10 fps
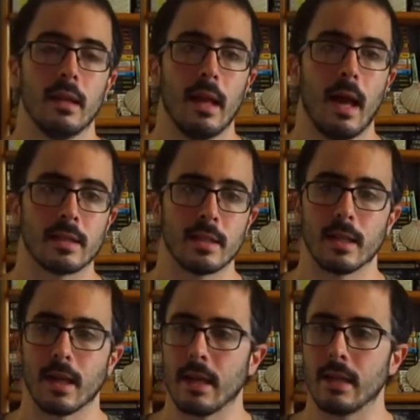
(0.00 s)
Así
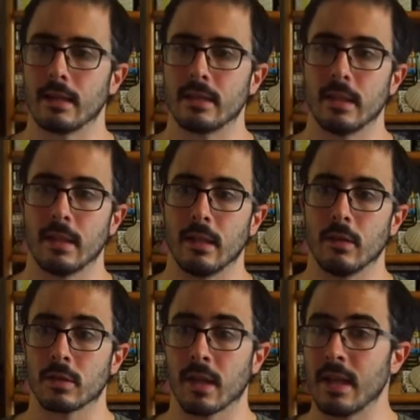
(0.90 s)
que si
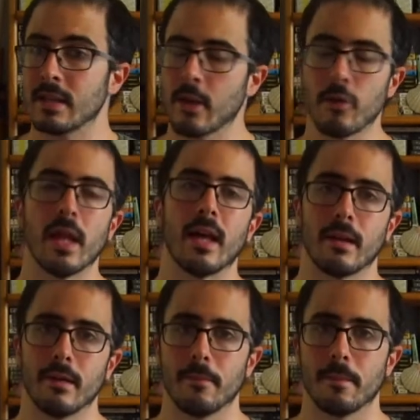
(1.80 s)
nos queréis
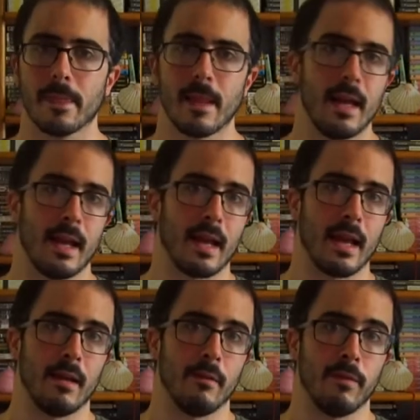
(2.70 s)
ayudar en
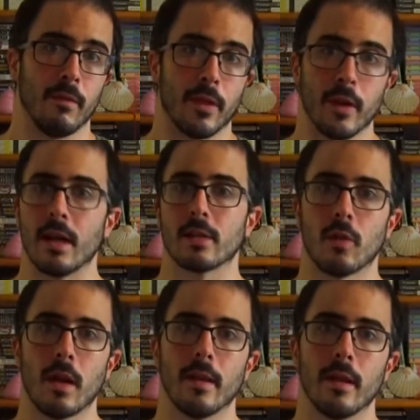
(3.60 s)
que funcione la
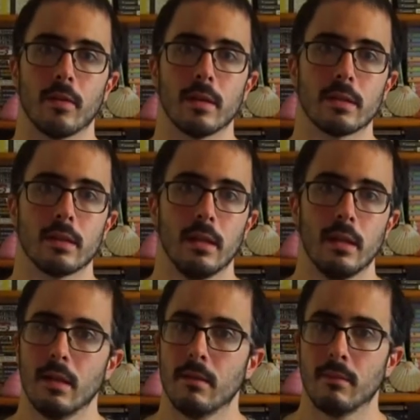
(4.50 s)
Escuela de Héroes,
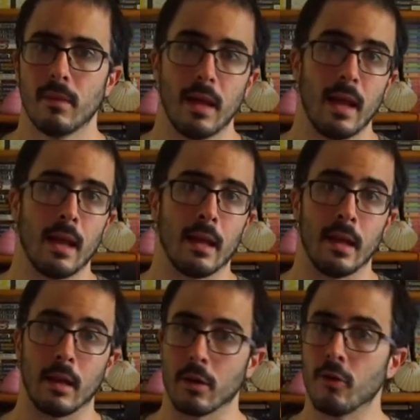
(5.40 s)
en
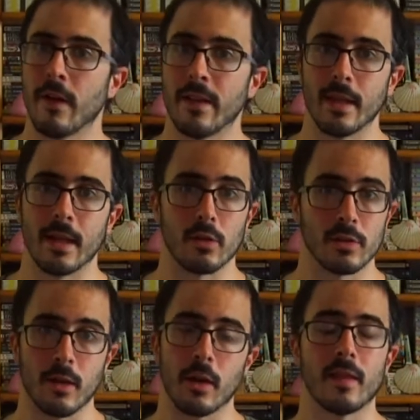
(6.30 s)
el crowdfunding que os
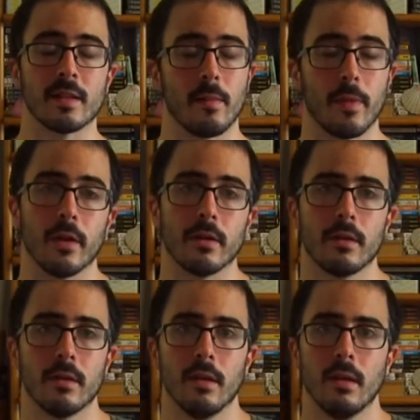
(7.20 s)
dejo en la descripción,
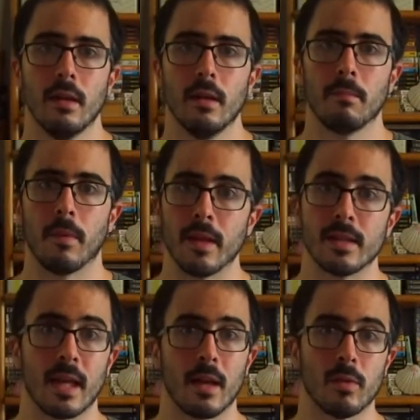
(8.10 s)
podéis
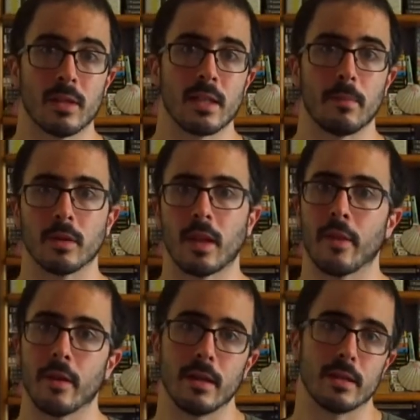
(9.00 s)
dar vuestras
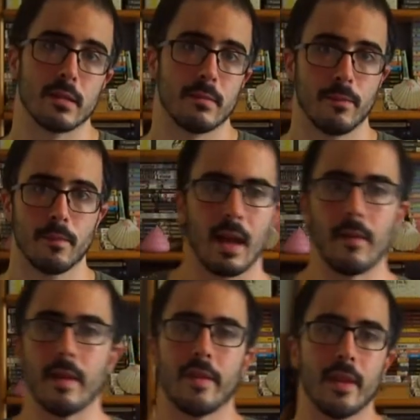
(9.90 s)
aportaciones. Cabe
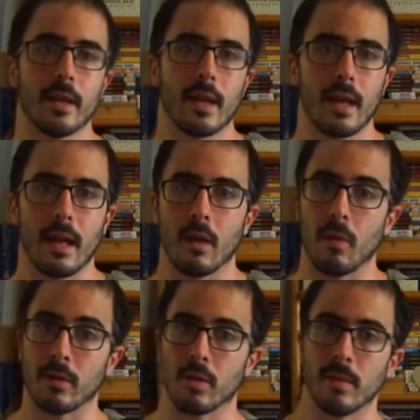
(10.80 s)
decir que
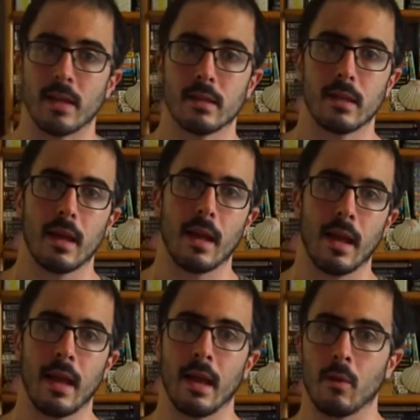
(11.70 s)
cuanto más,
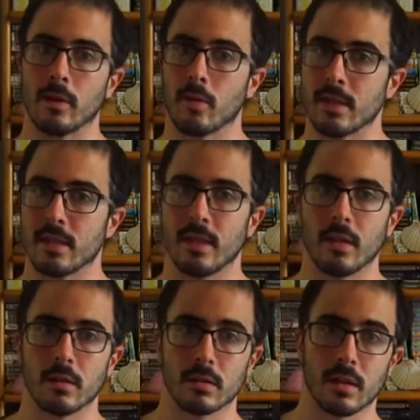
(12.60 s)
que cuanto más
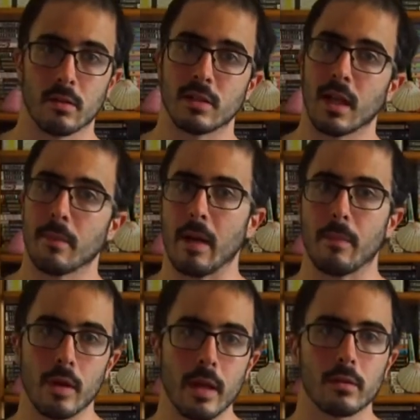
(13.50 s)
dinero se consigue para el
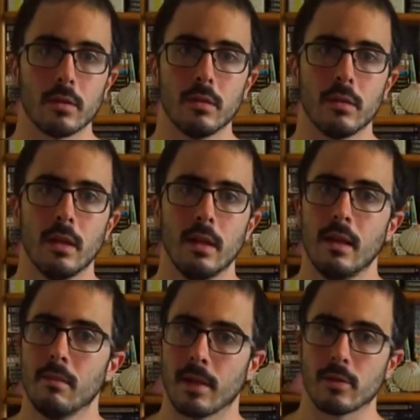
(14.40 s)
proyecto,
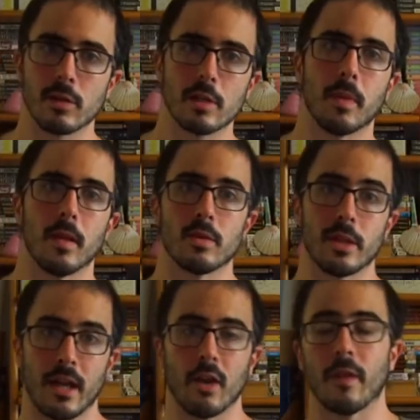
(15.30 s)
más cosas podemos
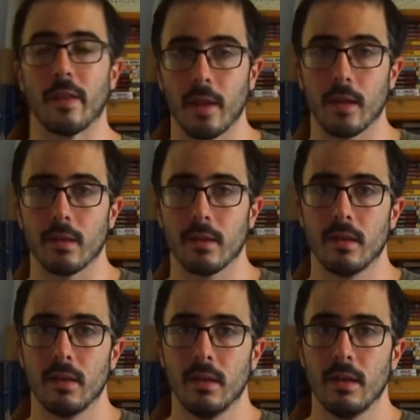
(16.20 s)
llegar a ofrecer.
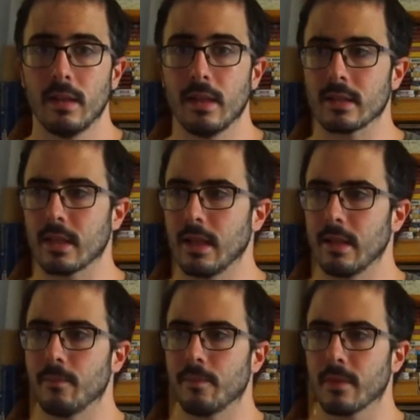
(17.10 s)
Y es que
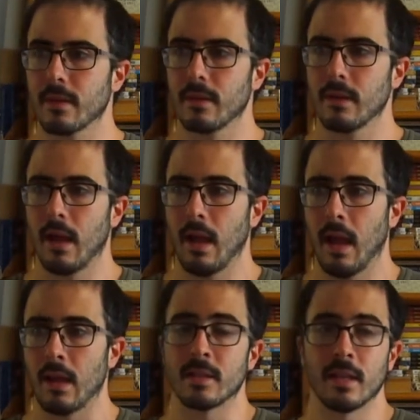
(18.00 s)

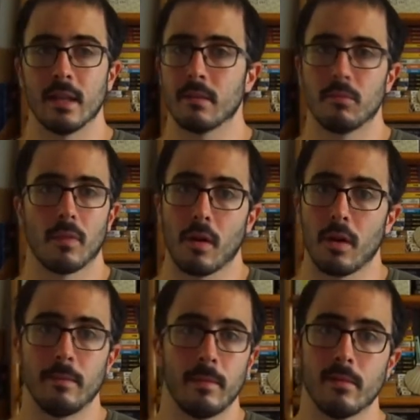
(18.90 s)
al ser rol
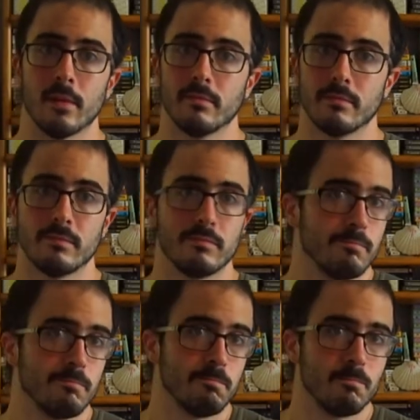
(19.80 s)
en vivo,
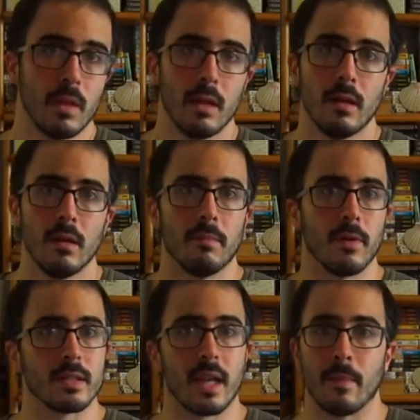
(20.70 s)

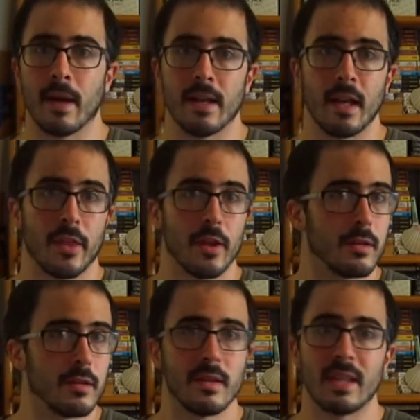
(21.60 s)
pues la
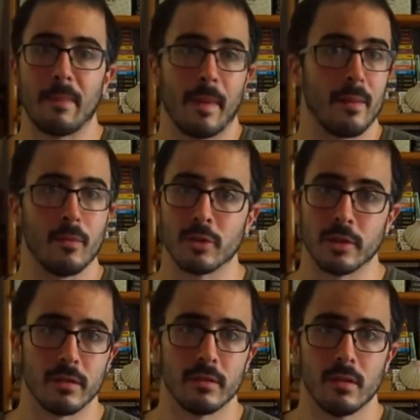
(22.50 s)
imaginación da para
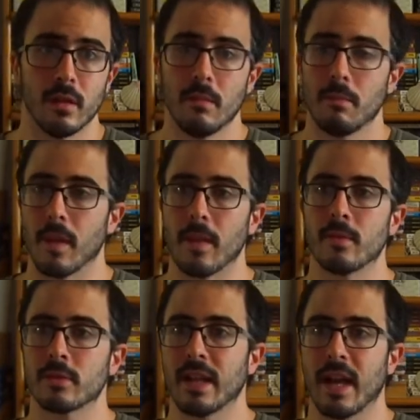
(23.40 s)
mucho
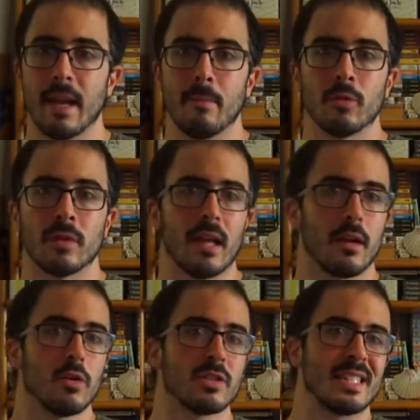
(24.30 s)
podemos llegar a montar
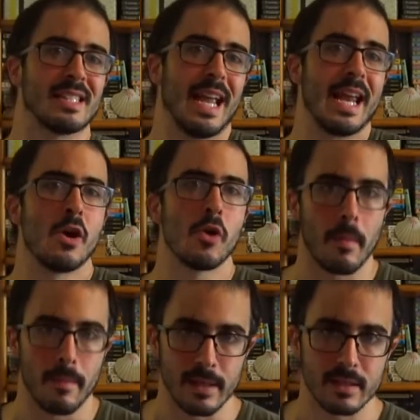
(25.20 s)
cosas
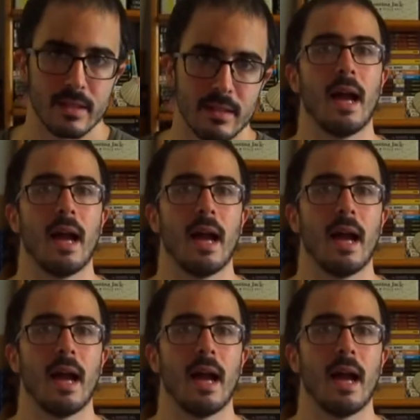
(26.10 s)
enormes.